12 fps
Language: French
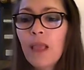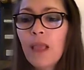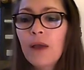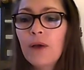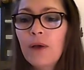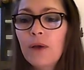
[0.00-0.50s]

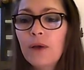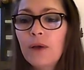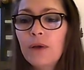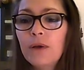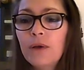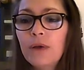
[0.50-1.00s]
euh,
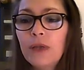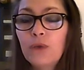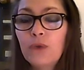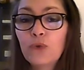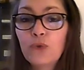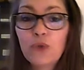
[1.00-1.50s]
et
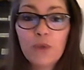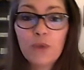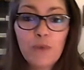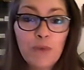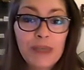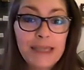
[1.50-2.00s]
donc nous
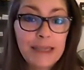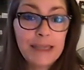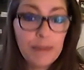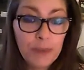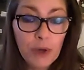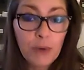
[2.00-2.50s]
sommes au mois de
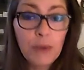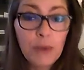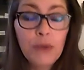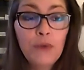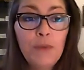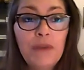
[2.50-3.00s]

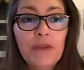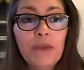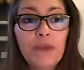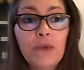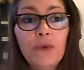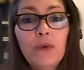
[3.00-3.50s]
septembre
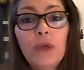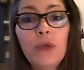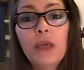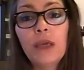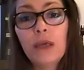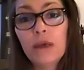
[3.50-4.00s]
2022,
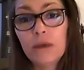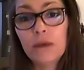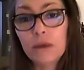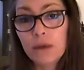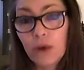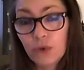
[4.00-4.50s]
et
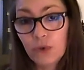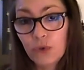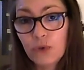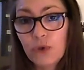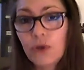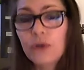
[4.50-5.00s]
euh,
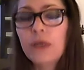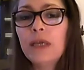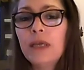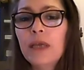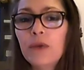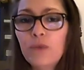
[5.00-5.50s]
entre-temps,
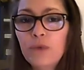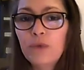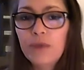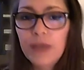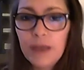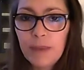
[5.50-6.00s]
il y a eu
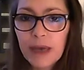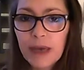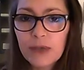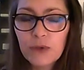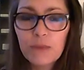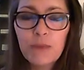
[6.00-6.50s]
des
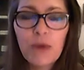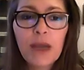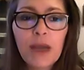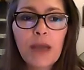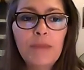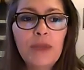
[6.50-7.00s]
libérations de
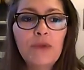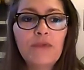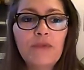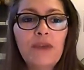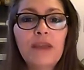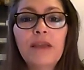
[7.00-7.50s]
mémoire karmique de
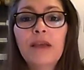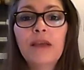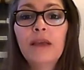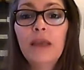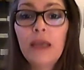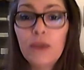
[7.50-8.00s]
fête,
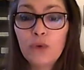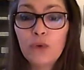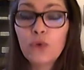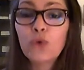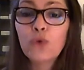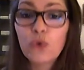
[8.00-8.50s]
et
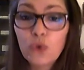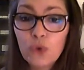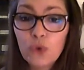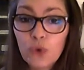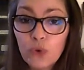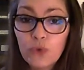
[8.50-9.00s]
donc
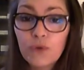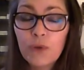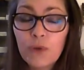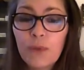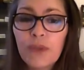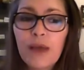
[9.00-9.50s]
d'autres
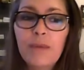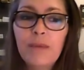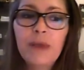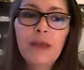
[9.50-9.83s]
recouvrements d'âme